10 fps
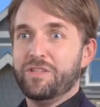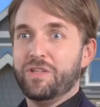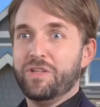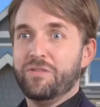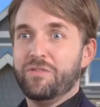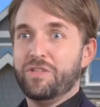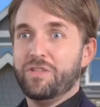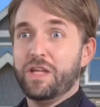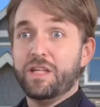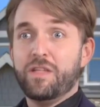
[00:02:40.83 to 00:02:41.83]
الهرم طول
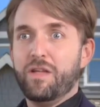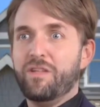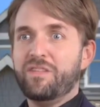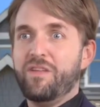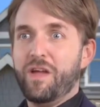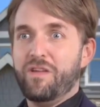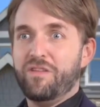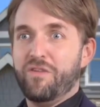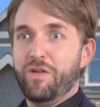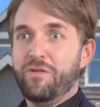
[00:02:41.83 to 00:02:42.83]
القاعده بتاعته
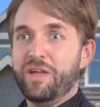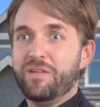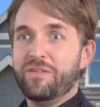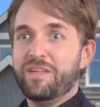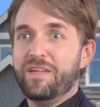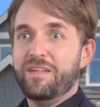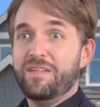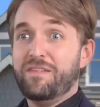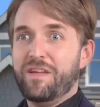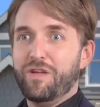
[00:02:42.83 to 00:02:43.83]
المربعة ميتين
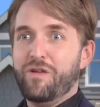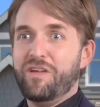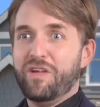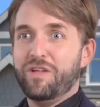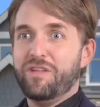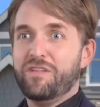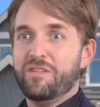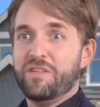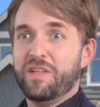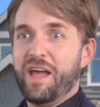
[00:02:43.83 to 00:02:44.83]
تمانية وعشرين
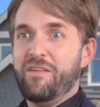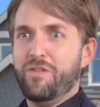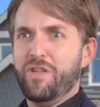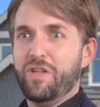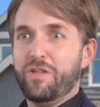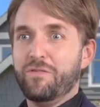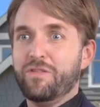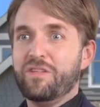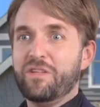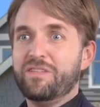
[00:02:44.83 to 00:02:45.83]
وحجم الهرم
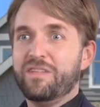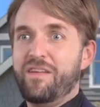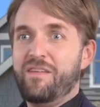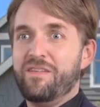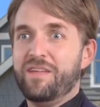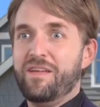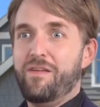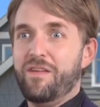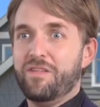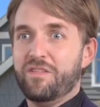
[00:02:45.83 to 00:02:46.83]
الكلي
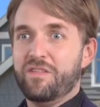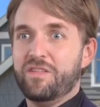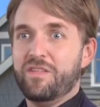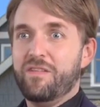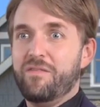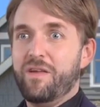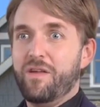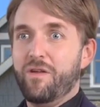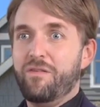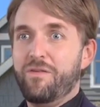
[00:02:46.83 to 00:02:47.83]
اتنين ونص
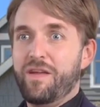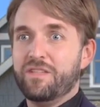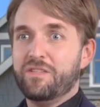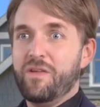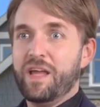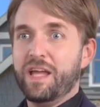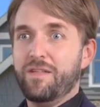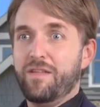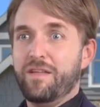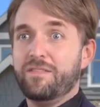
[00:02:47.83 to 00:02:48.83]
مليون متر
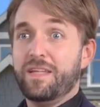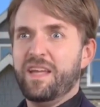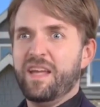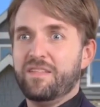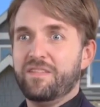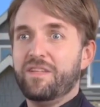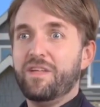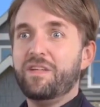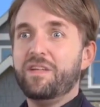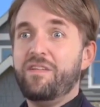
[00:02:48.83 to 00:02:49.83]
مكعب إجمالي عدد
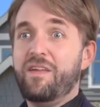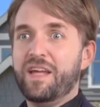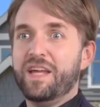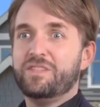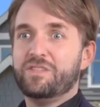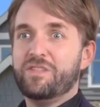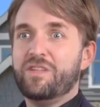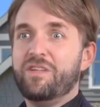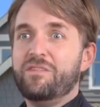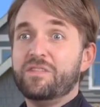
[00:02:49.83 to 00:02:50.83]
الحجارة تلاتة
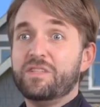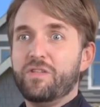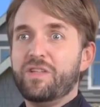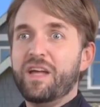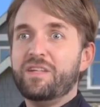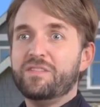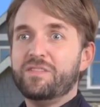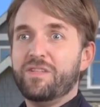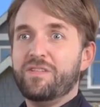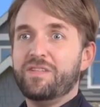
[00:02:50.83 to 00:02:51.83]
وعشرين مليون حجر
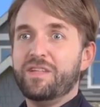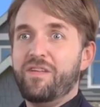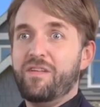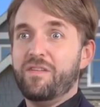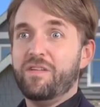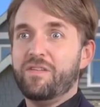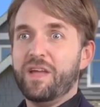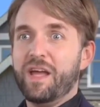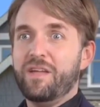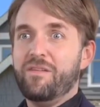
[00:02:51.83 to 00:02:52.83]
بيزن
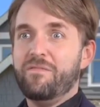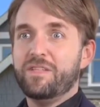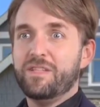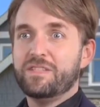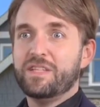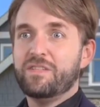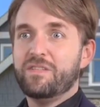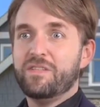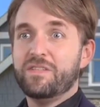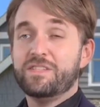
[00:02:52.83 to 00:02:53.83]
كل حجر من اتنين
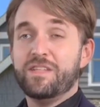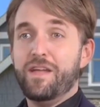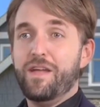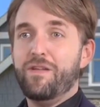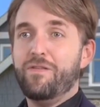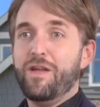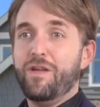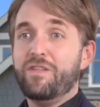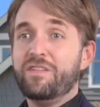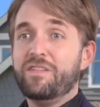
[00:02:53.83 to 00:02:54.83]
ونص إلى
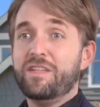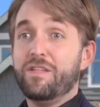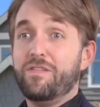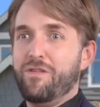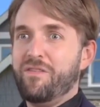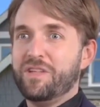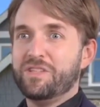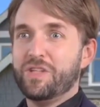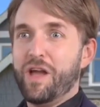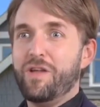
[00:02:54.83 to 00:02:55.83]
تمانية طن في
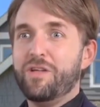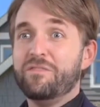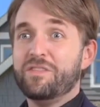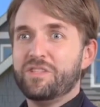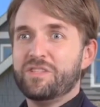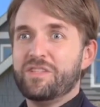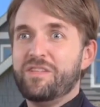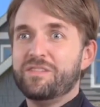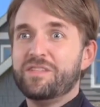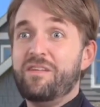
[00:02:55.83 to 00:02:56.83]
بعض الأحجار بتوصل
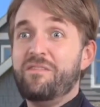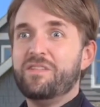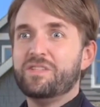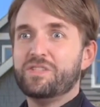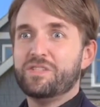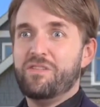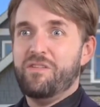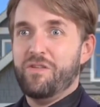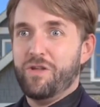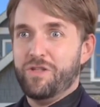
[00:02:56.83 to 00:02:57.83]
سبعين طن
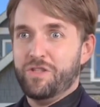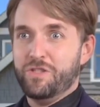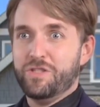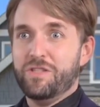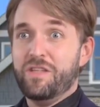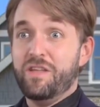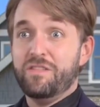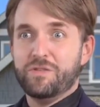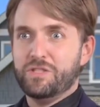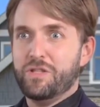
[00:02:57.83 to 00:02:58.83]
ويقدر وزن
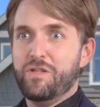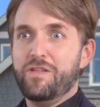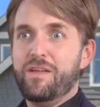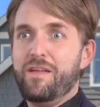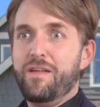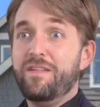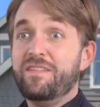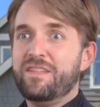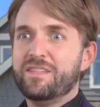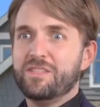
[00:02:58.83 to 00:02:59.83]
الهرم الكلي
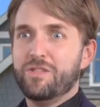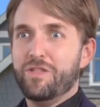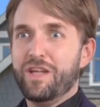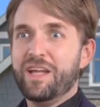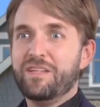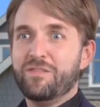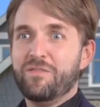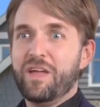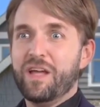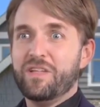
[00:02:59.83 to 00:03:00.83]
ستة وتلاتة
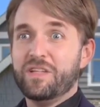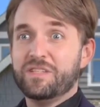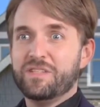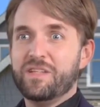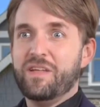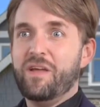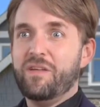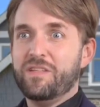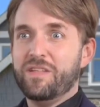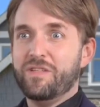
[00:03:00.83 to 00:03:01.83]
من عشرة
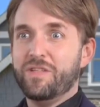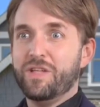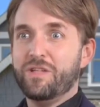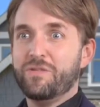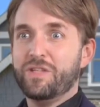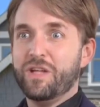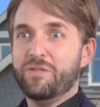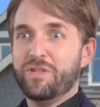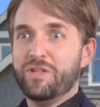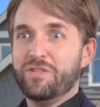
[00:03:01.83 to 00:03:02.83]
لو وزنا الهرم
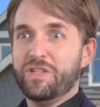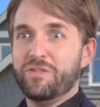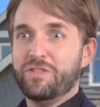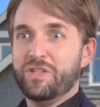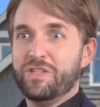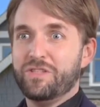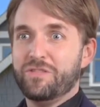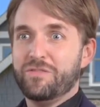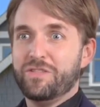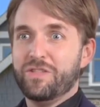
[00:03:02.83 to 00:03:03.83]
الأكبر وضربنا
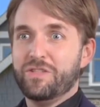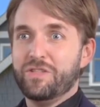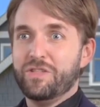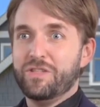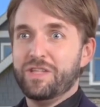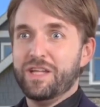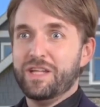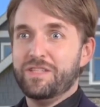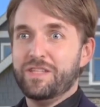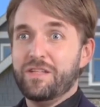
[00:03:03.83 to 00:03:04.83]
وزنه في مية مليون
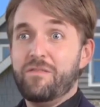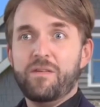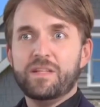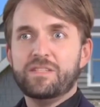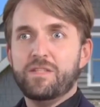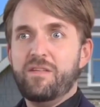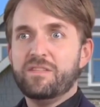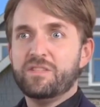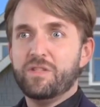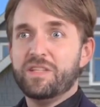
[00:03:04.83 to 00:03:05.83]
هيساوي وزن
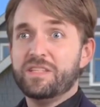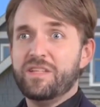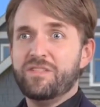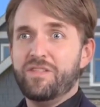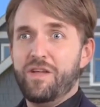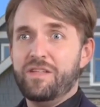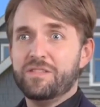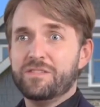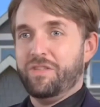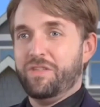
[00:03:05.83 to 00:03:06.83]
الكرة
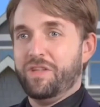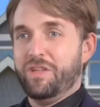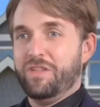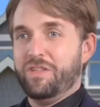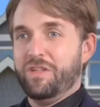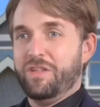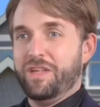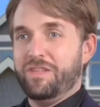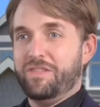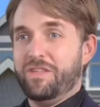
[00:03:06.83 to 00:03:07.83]
الأرضية قلعة
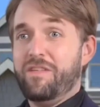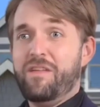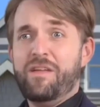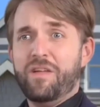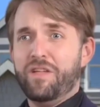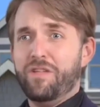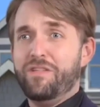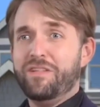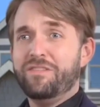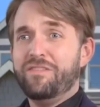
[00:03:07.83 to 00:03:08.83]
صلاح الدين هي قلعة
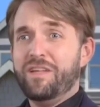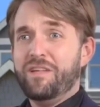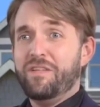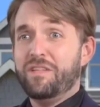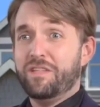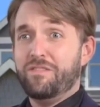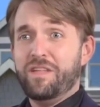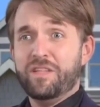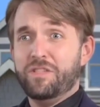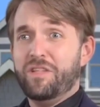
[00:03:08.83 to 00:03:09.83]
تاريخية تقع
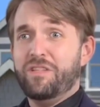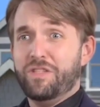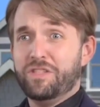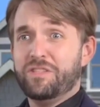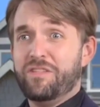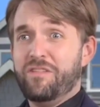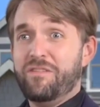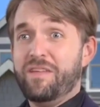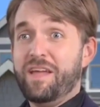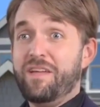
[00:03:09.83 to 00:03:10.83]
في القاهرة
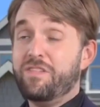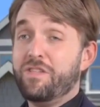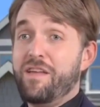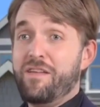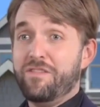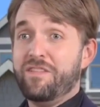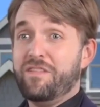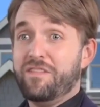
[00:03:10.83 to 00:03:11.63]
بناها صلاح الدين